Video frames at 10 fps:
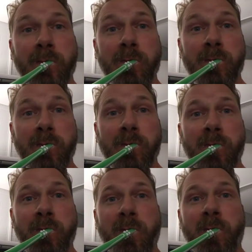Okay,
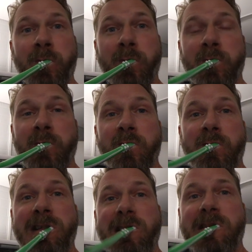ja, mach ich mal.
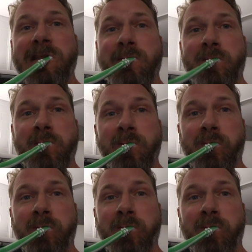Danke. Ja, Tschüss.